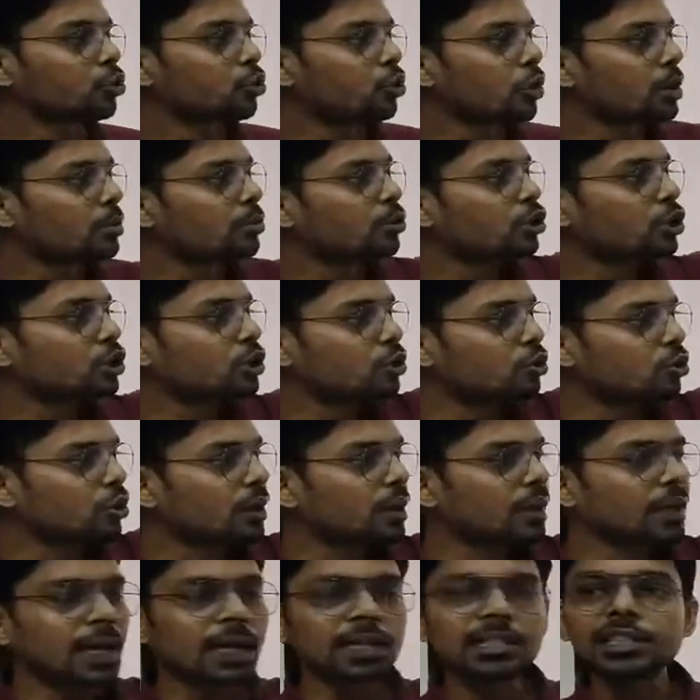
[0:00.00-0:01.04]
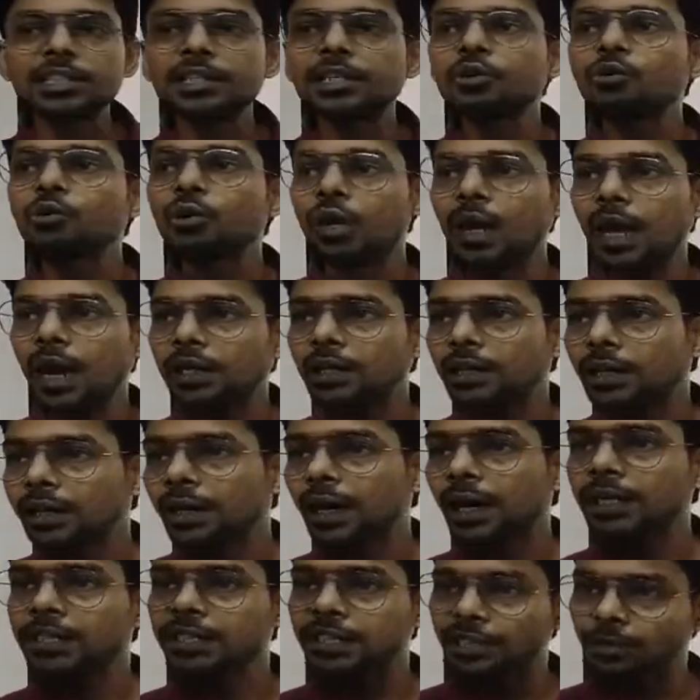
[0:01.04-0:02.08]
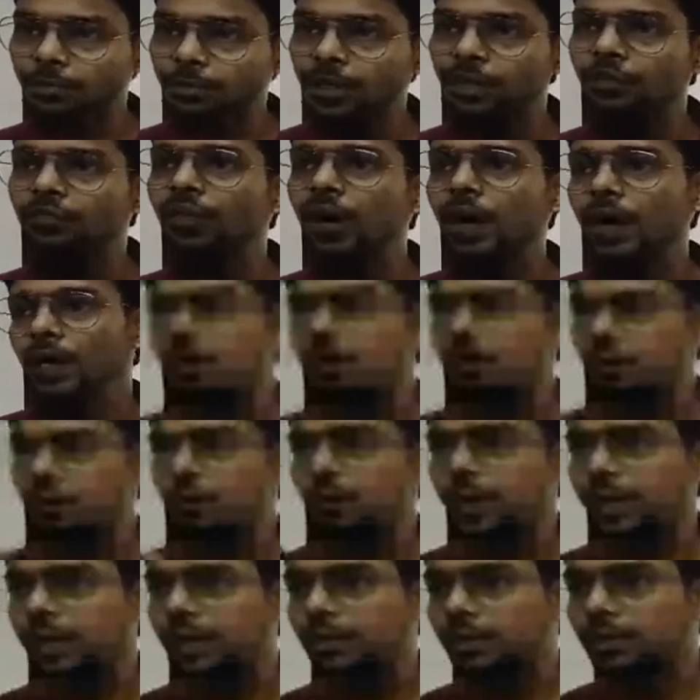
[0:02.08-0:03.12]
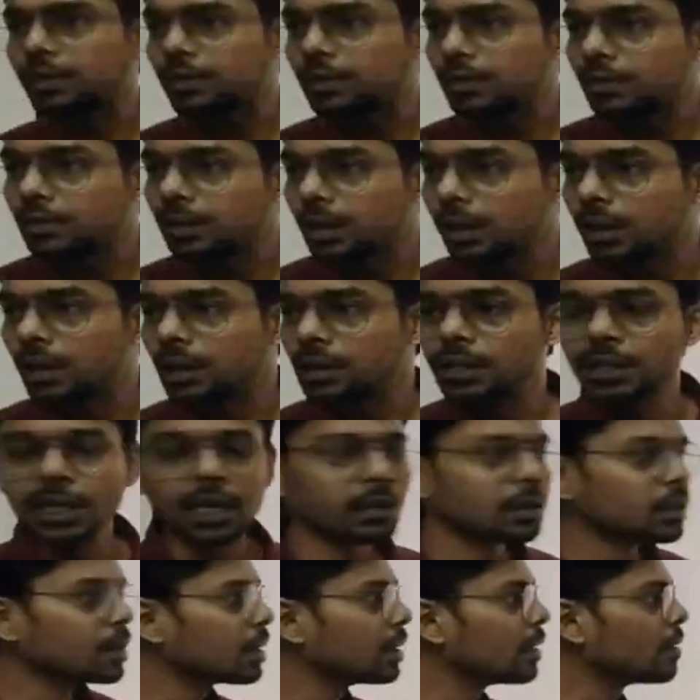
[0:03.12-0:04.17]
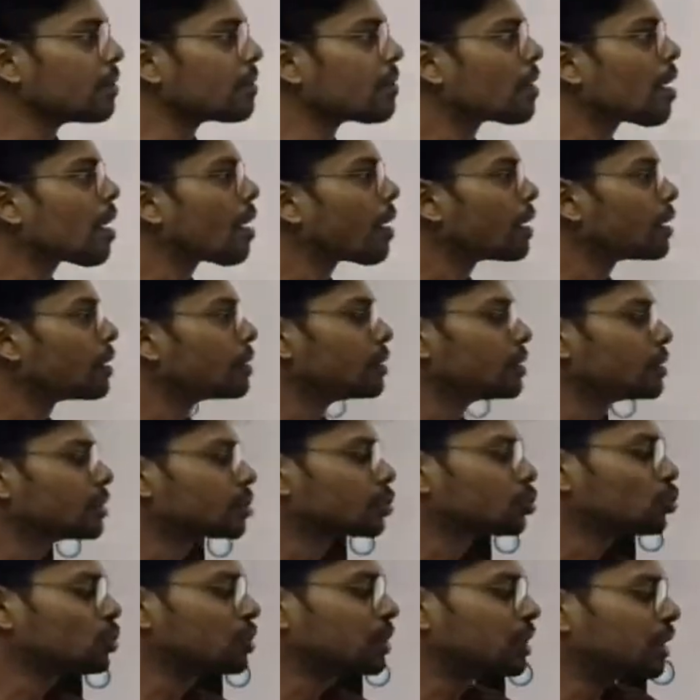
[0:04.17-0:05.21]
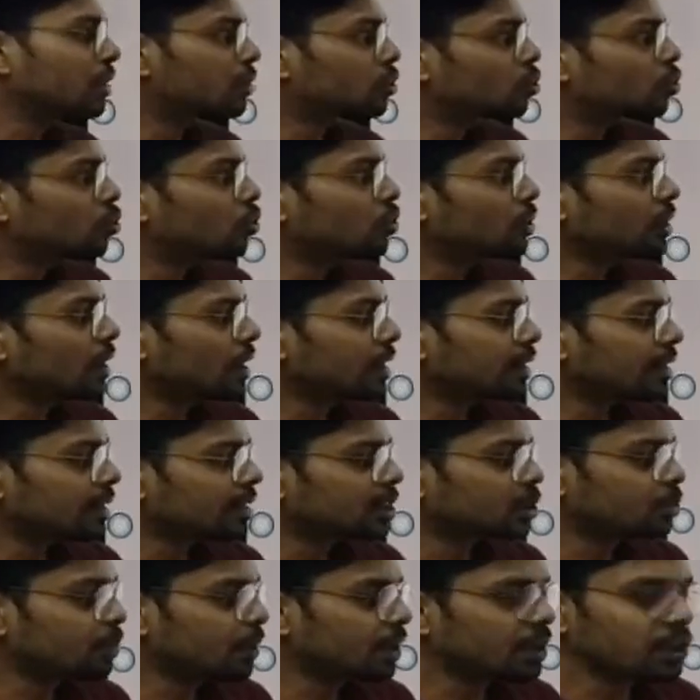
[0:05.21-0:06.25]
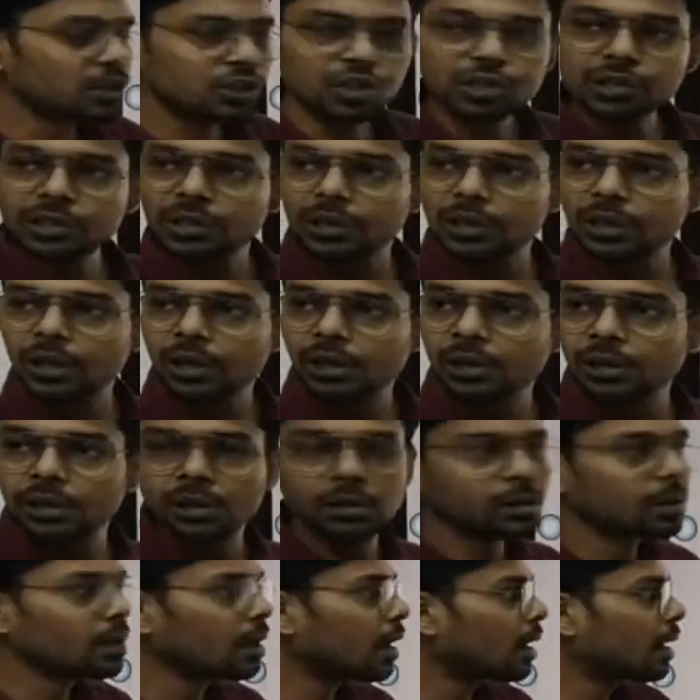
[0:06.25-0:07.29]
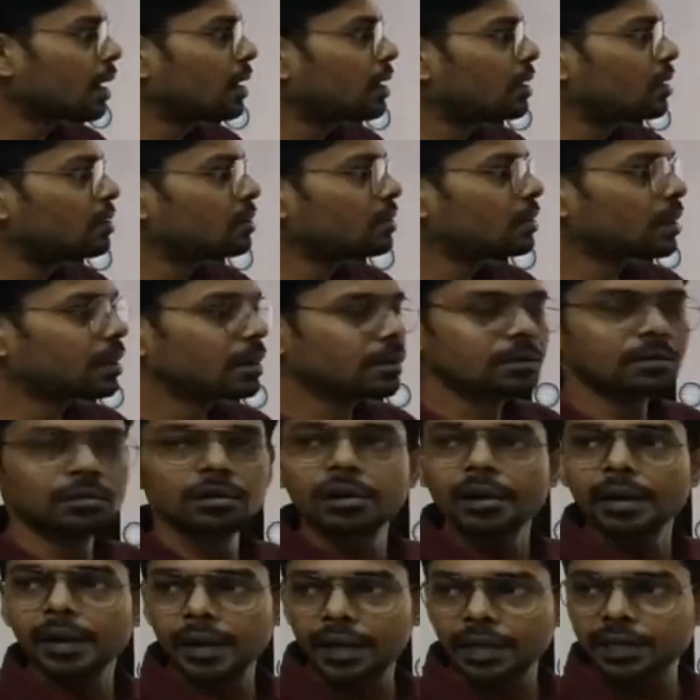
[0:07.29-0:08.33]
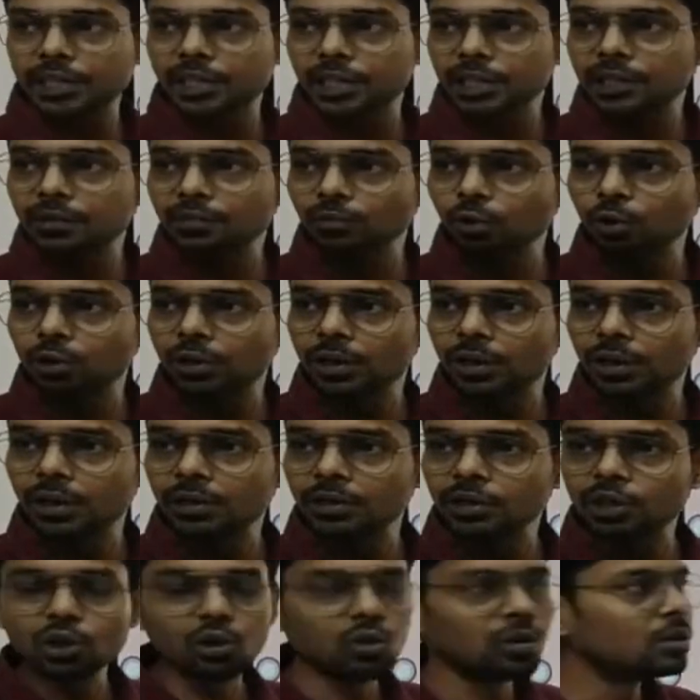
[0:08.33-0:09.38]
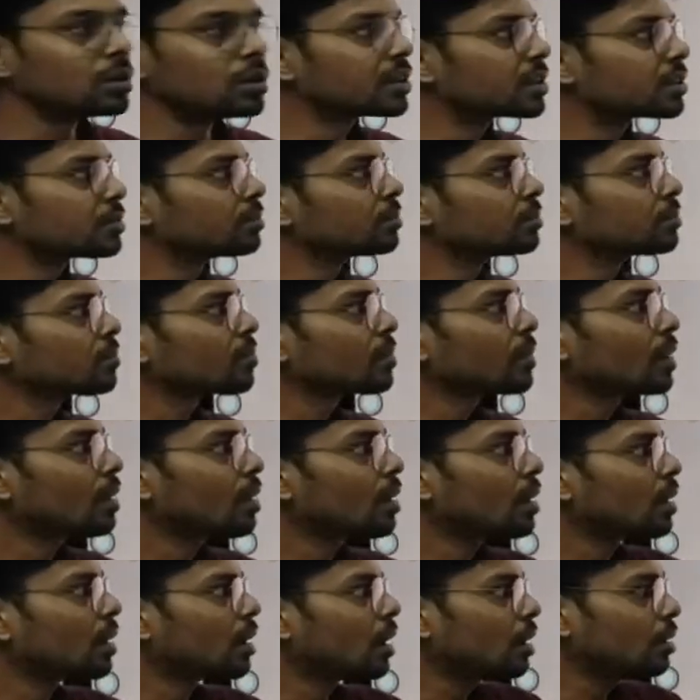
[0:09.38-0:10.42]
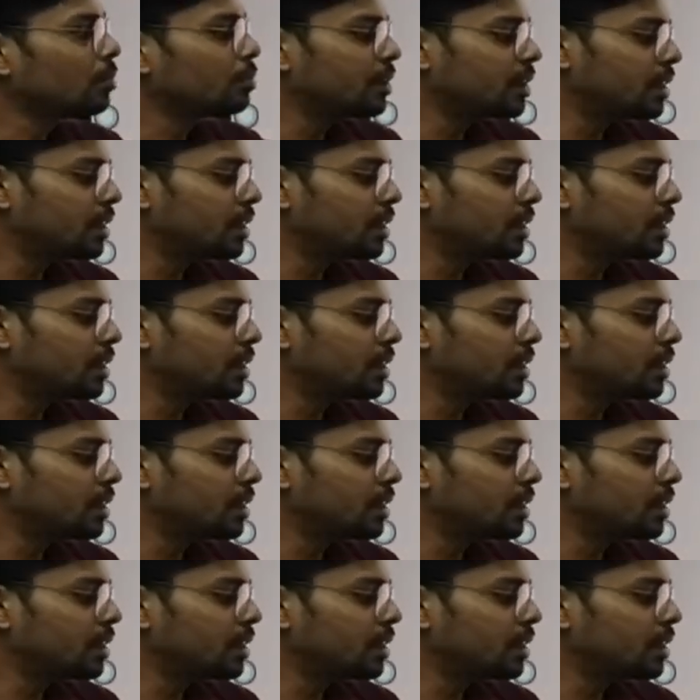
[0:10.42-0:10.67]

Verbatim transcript: थोड़ा बहुत यूरिक एसिड और लैक्टिक एसिड भी वाया स्वेट निकल जाता है तो ये तो हो गया रेस्पिरेशन का एंड एक्सेस वाटर एंड सॉल्ट अब